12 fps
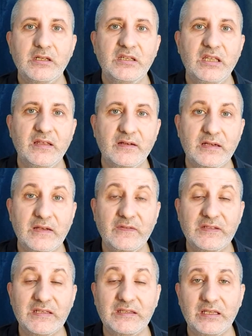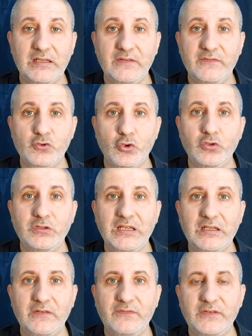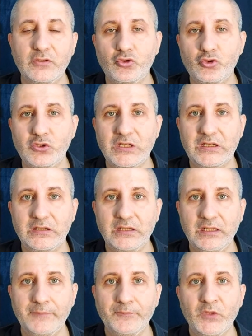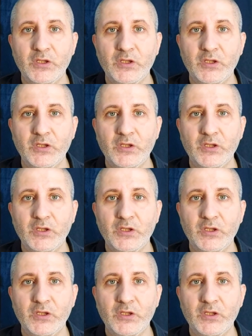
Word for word: Revize teklif, son teklif de şu şekilde.